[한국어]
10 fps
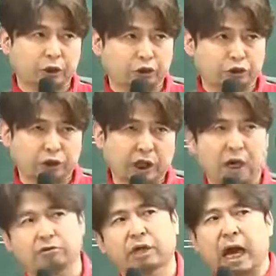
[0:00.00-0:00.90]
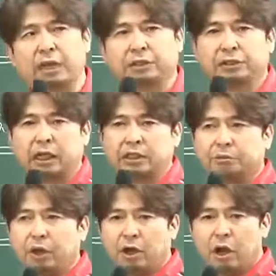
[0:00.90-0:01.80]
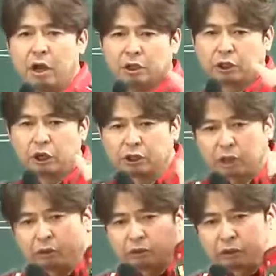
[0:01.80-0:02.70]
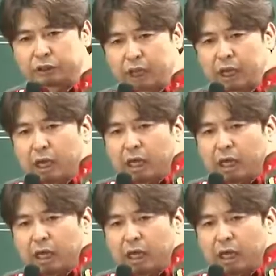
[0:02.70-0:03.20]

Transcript: 준다라고 가정을 하시면 절대로 그것이